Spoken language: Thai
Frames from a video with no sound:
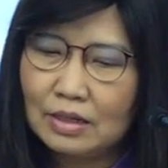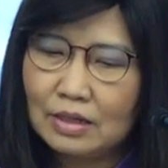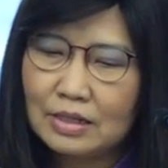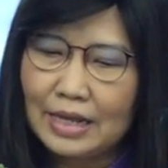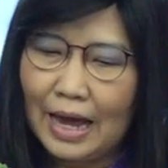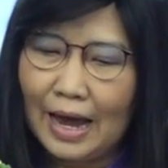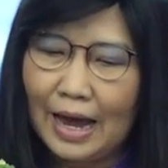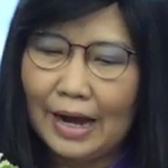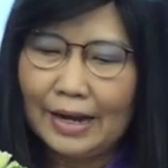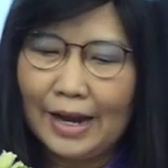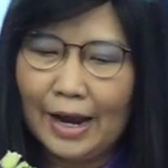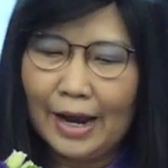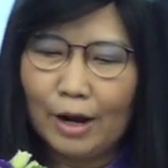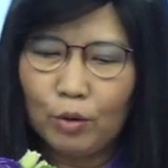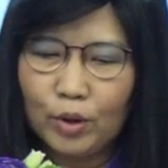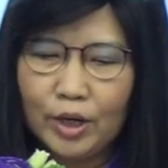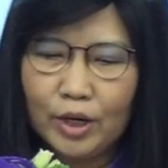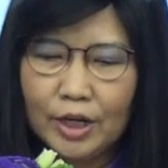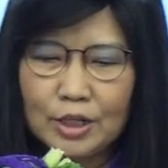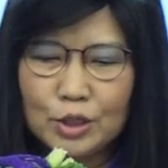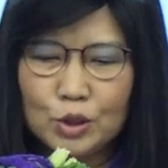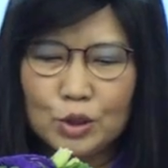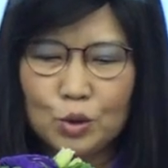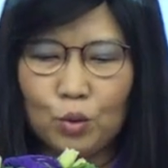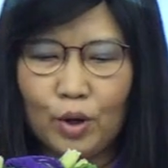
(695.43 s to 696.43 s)
สารแนวคิ
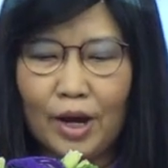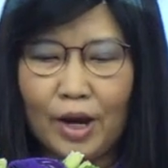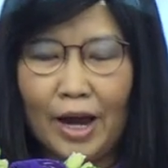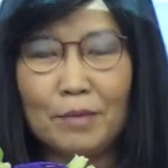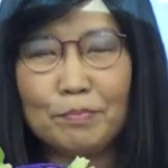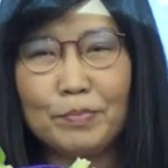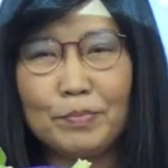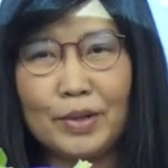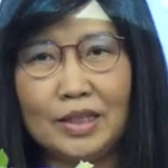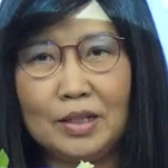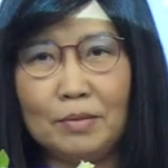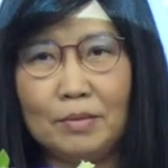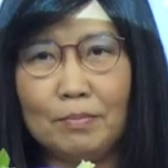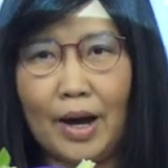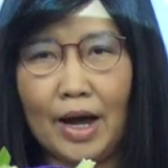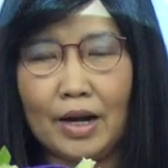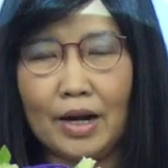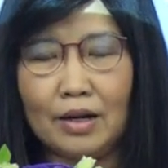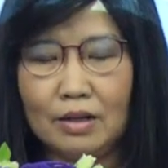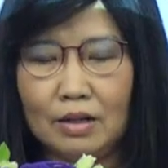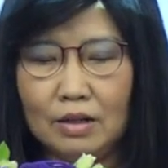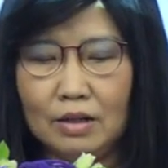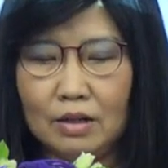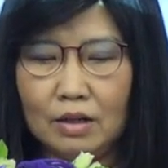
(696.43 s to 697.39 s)
ดสู่การปฏิบัติ